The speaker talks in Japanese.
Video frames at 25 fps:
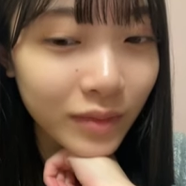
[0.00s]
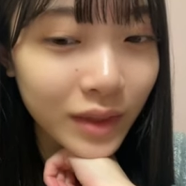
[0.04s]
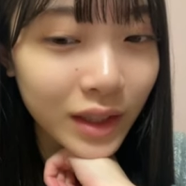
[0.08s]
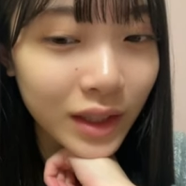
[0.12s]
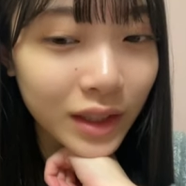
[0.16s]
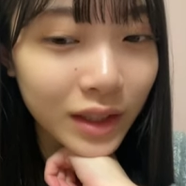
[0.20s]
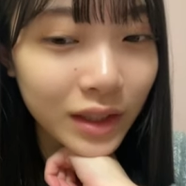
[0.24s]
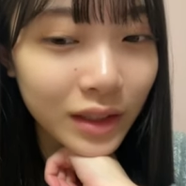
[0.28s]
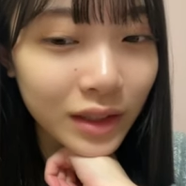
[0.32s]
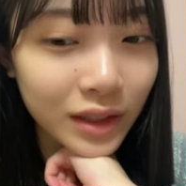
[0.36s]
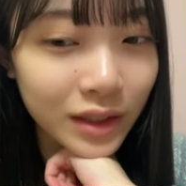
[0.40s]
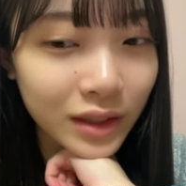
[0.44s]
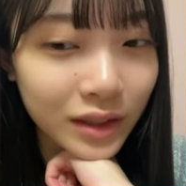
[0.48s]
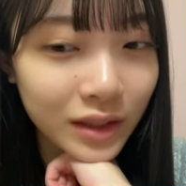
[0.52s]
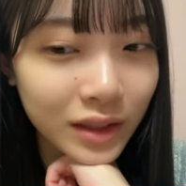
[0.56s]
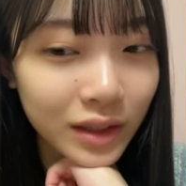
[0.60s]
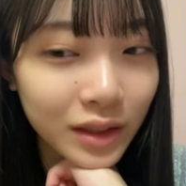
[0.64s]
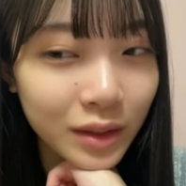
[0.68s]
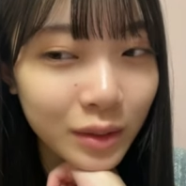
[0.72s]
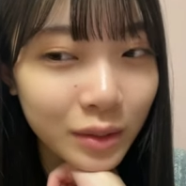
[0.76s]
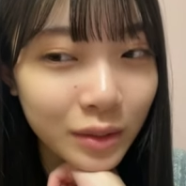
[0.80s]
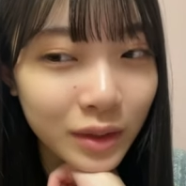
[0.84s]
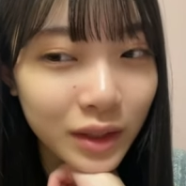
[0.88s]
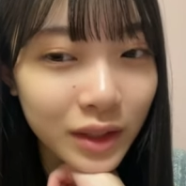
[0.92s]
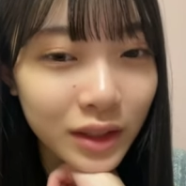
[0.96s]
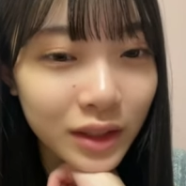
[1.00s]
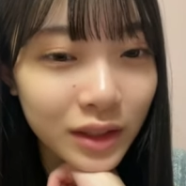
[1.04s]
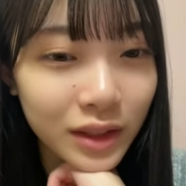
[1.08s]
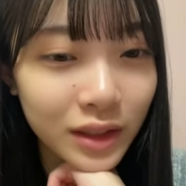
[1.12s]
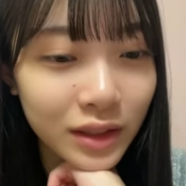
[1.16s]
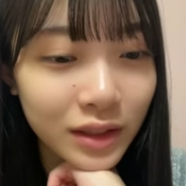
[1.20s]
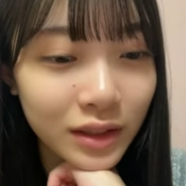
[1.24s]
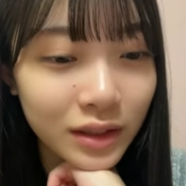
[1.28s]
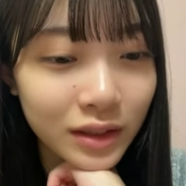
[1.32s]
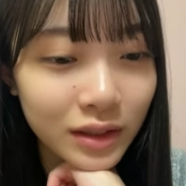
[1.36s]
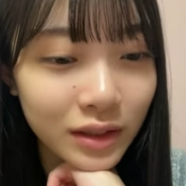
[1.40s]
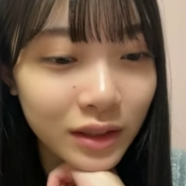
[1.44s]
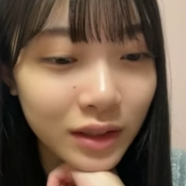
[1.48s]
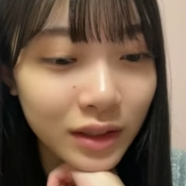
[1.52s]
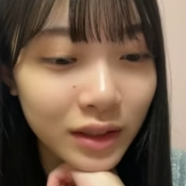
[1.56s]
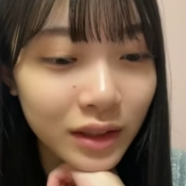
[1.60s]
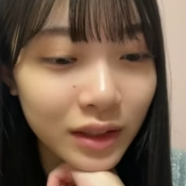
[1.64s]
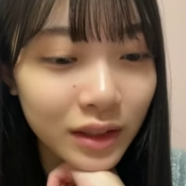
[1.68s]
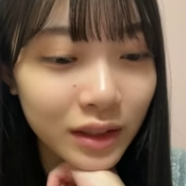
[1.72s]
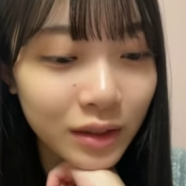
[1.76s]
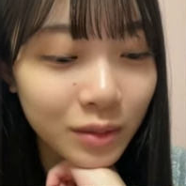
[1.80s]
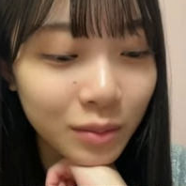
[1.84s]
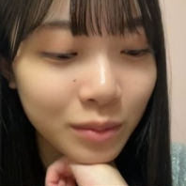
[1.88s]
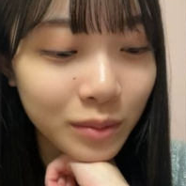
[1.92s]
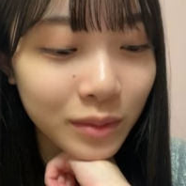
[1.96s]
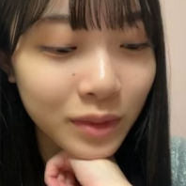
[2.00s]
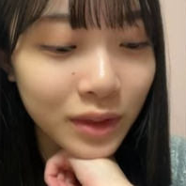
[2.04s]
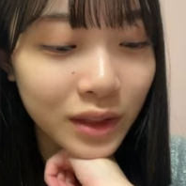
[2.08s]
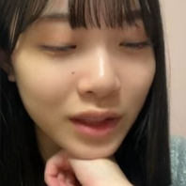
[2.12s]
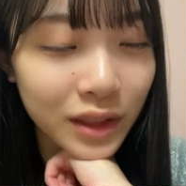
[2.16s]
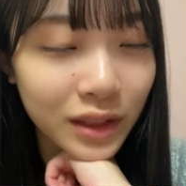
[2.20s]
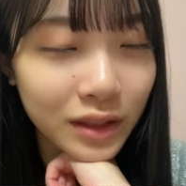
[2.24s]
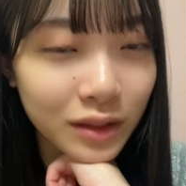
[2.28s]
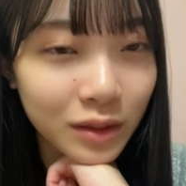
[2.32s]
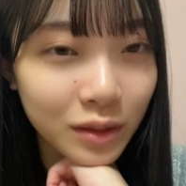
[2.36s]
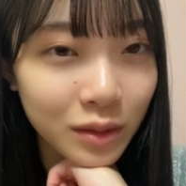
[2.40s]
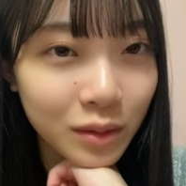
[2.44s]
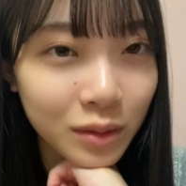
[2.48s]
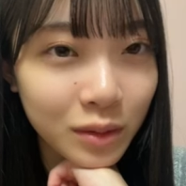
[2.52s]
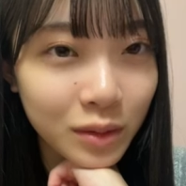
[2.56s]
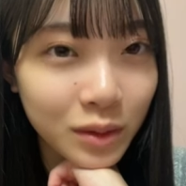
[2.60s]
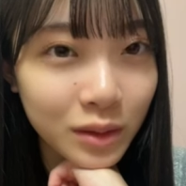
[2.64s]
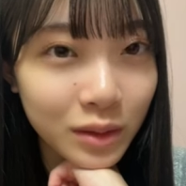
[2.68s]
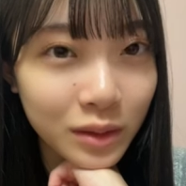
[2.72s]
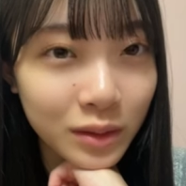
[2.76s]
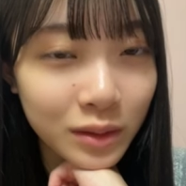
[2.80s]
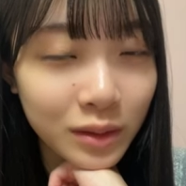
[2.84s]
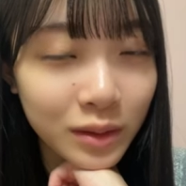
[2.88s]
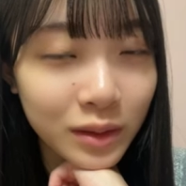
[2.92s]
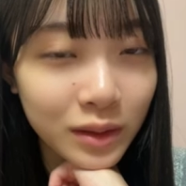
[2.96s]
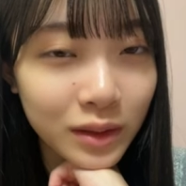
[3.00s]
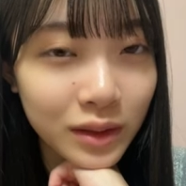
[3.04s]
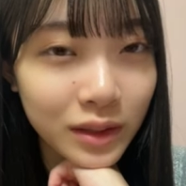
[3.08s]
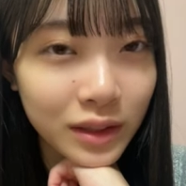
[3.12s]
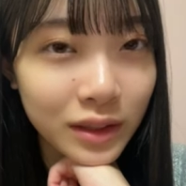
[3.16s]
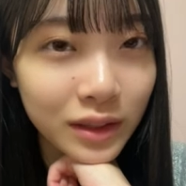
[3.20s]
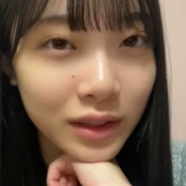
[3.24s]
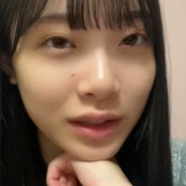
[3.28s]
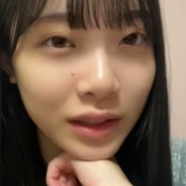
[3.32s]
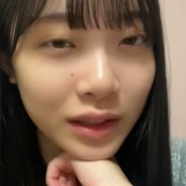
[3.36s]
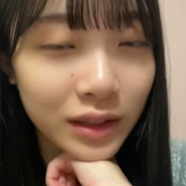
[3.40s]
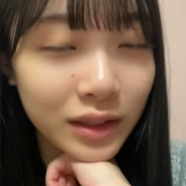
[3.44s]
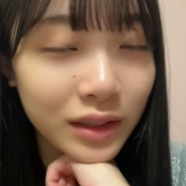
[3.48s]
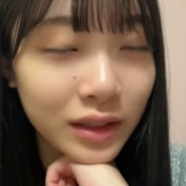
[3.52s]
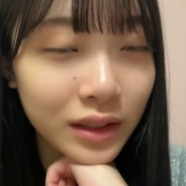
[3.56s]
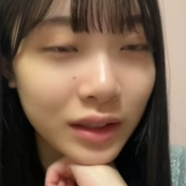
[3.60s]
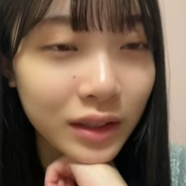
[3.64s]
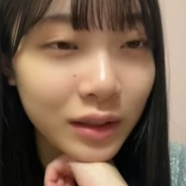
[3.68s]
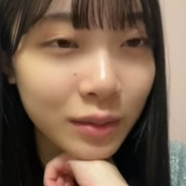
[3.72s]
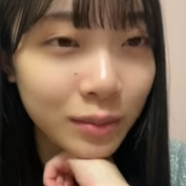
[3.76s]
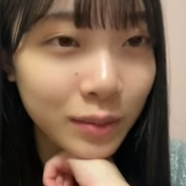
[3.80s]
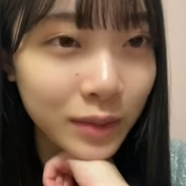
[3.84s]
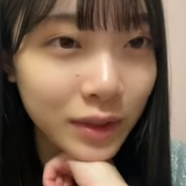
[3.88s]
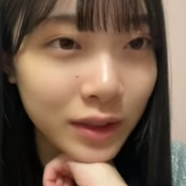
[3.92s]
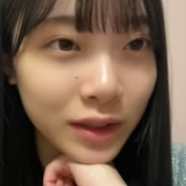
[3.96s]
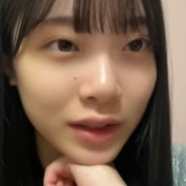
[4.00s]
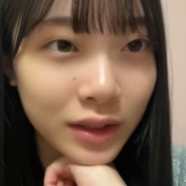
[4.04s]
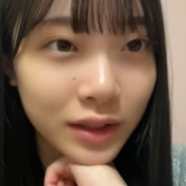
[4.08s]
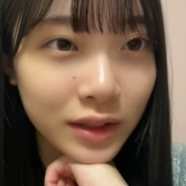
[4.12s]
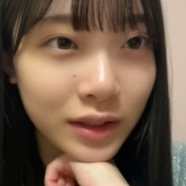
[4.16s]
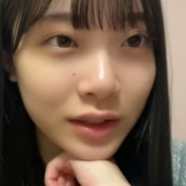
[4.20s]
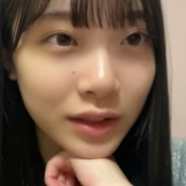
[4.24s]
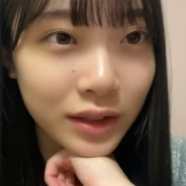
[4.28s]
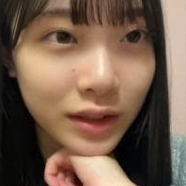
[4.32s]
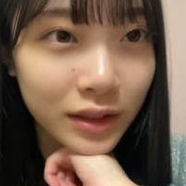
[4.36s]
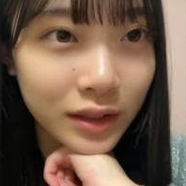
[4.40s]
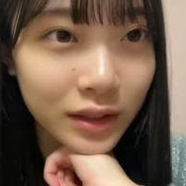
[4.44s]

うだからな結構ガツガツ来てもらえるとすごい助かります